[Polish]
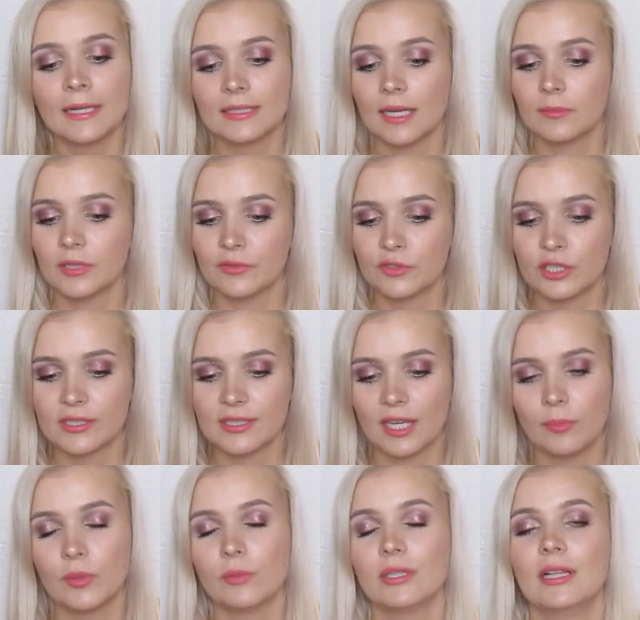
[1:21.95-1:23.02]
Tamte
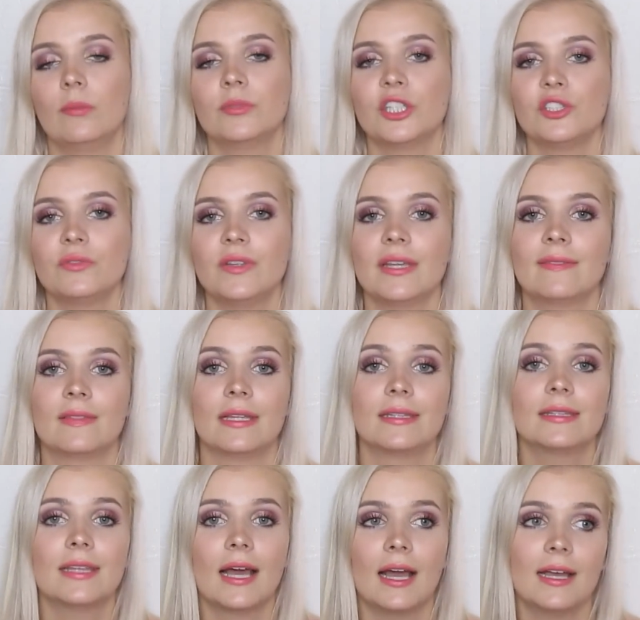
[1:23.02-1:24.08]
wszystkie były dla mnie świetne.
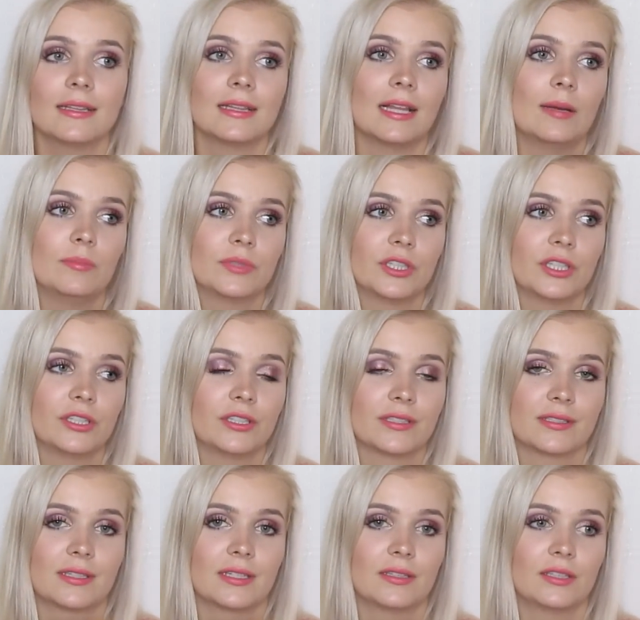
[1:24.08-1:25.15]
Ta dla mnie
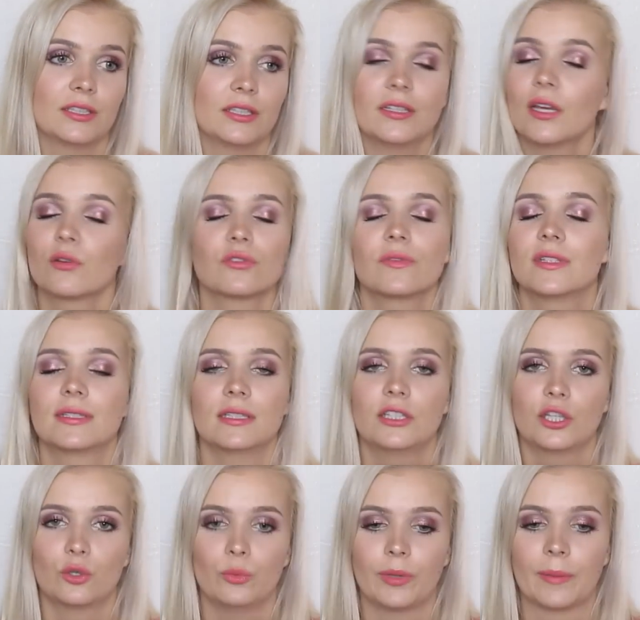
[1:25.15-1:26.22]
niestety, ja już więcej
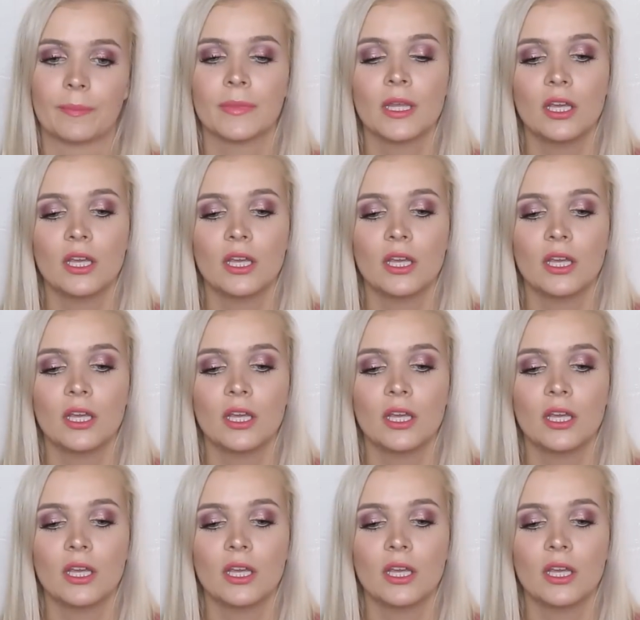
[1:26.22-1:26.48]
nie kupię.